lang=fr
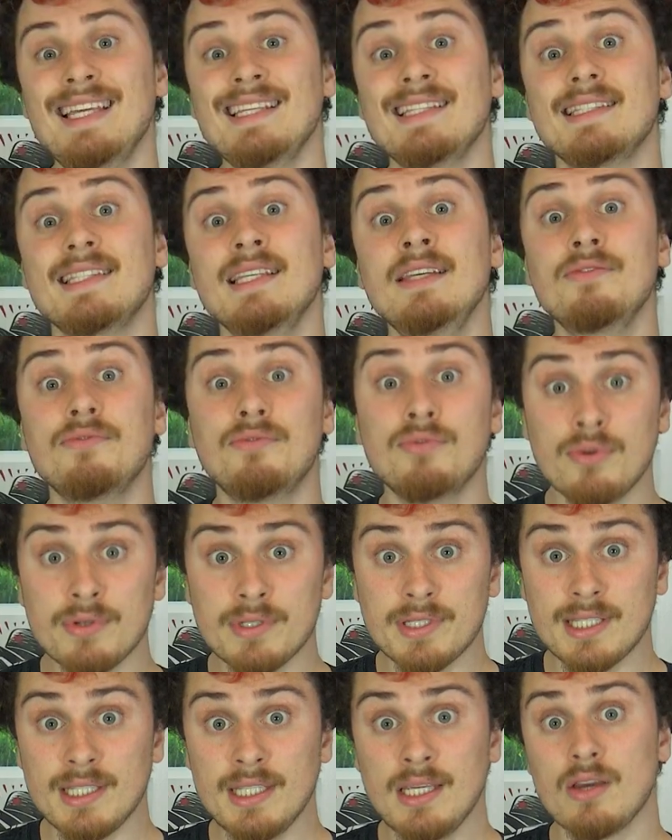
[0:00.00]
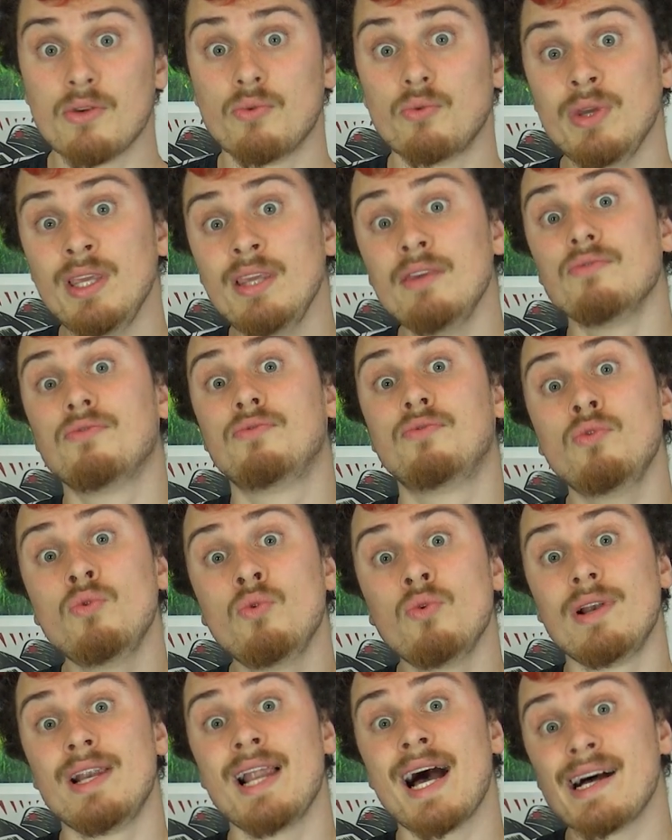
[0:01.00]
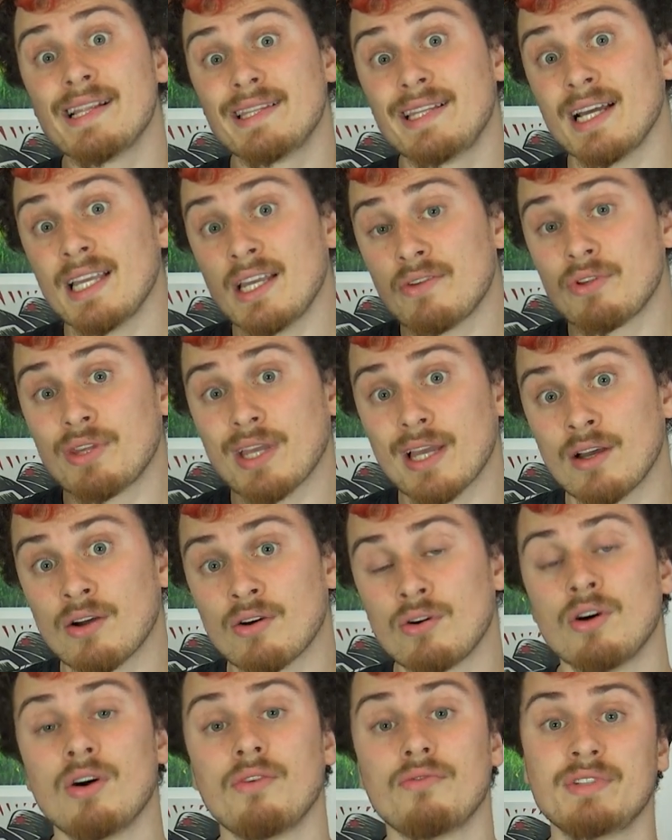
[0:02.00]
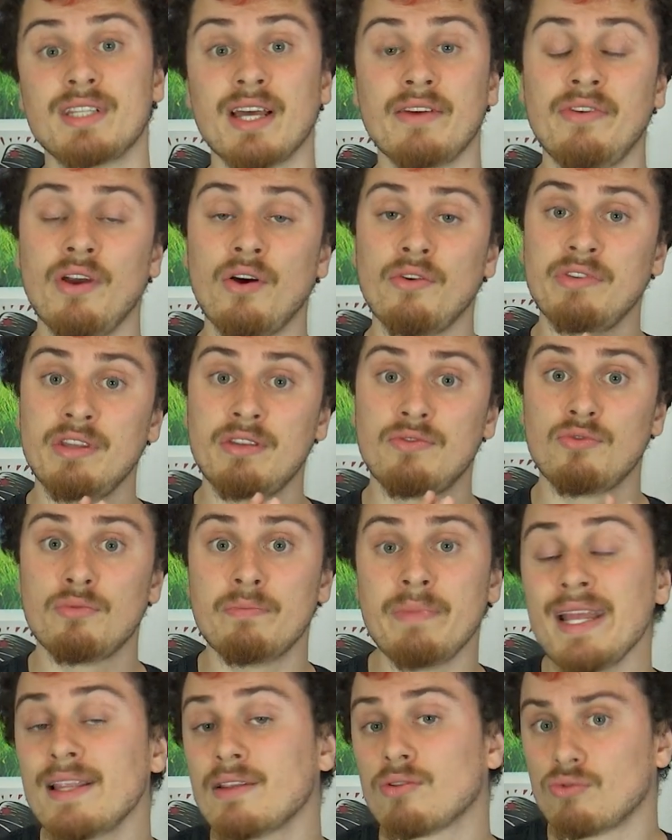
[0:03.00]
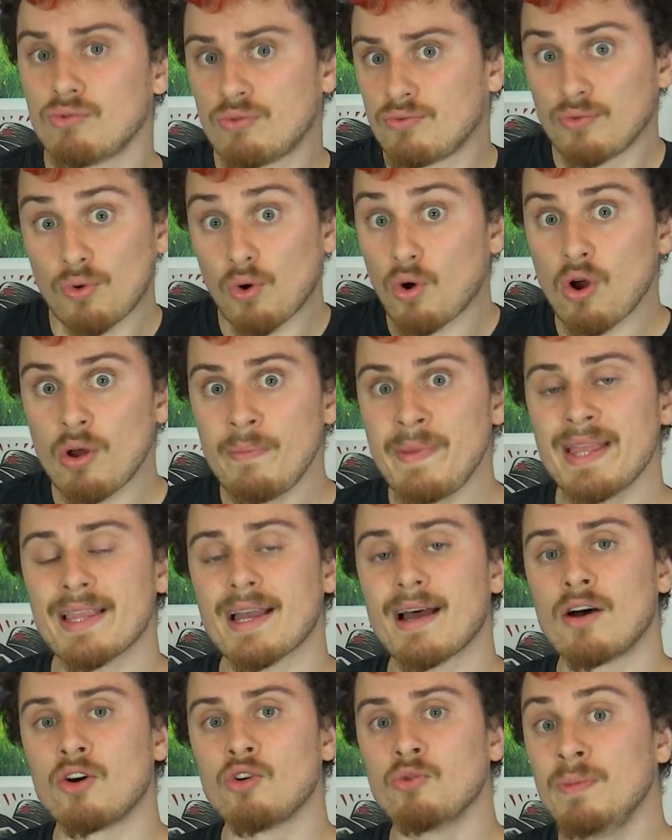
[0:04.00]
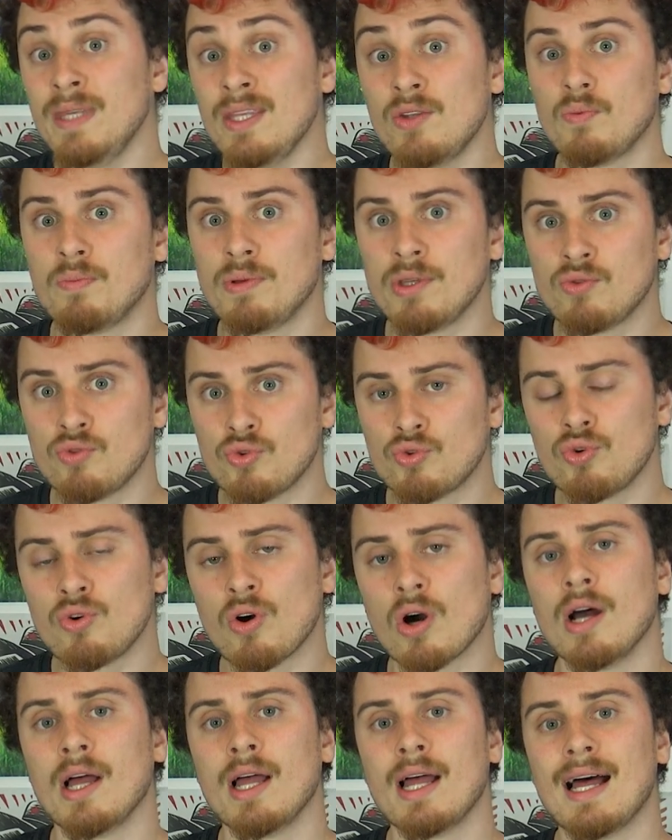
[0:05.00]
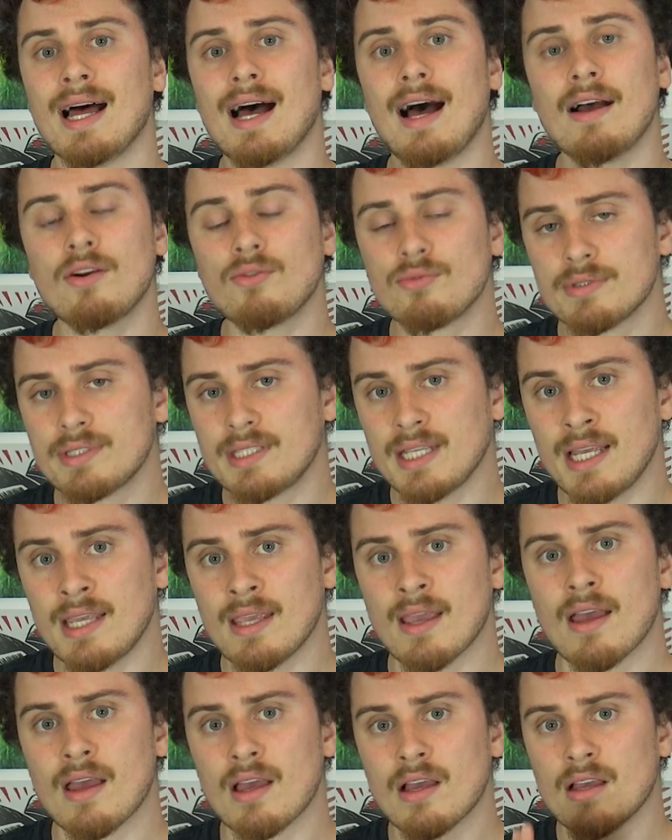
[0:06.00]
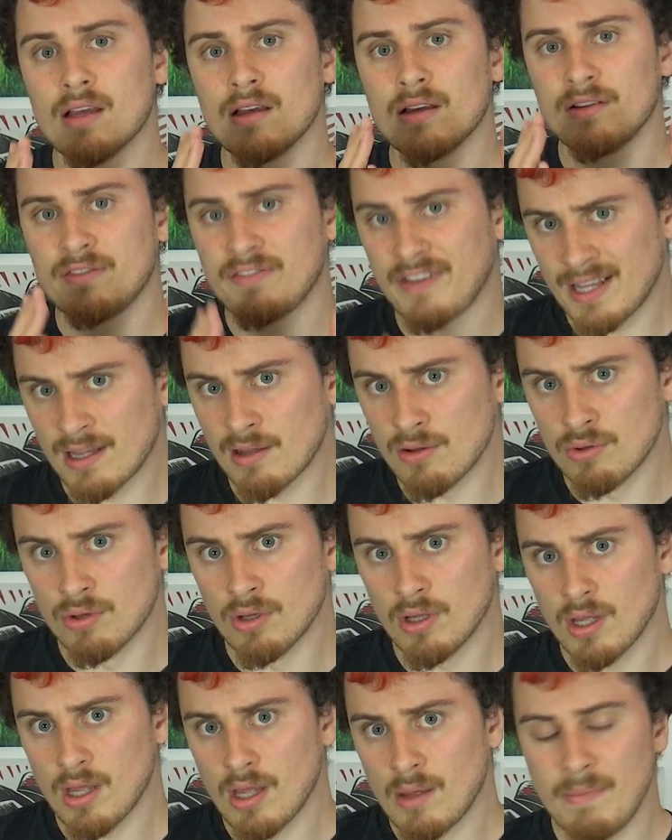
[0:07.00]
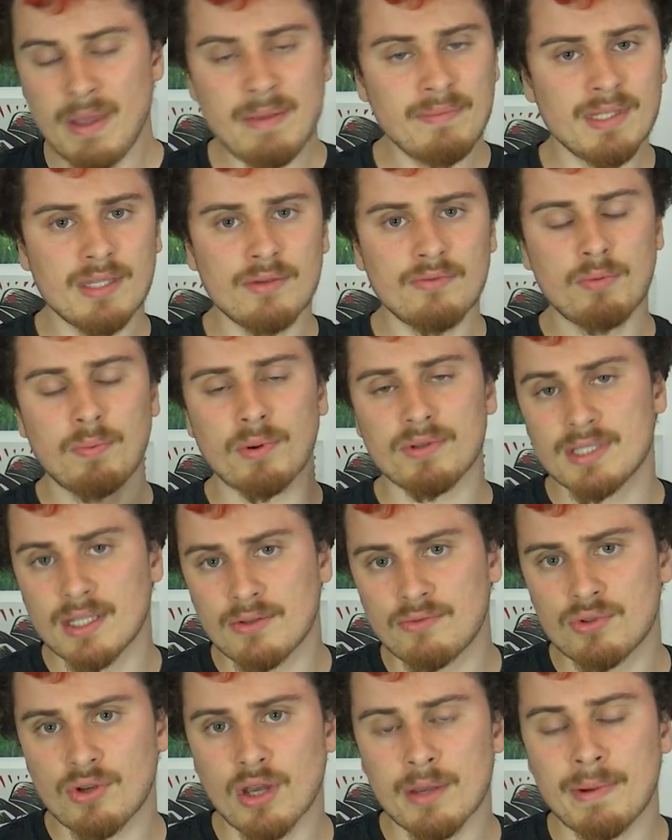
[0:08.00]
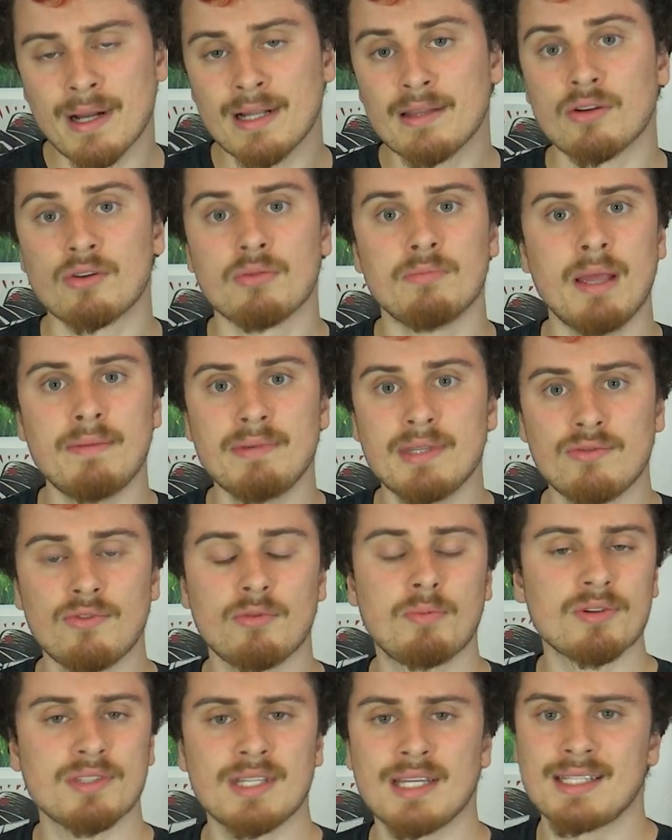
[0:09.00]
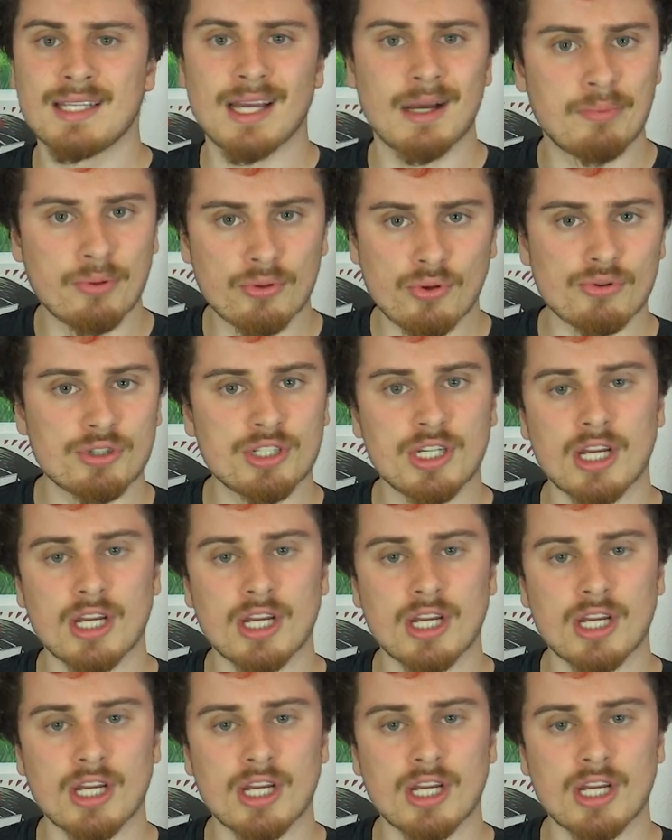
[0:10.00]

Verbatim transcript: Et si vous aussi, oui, vous, là, derrière votre écran, vous avez envie de vous mettre ou de vous remettre à un hobby depuis toujours, un conseil, faites-le. Même si vous pensez que vous n'aurez pas le temps, même si vous pensez que c'est un peu trop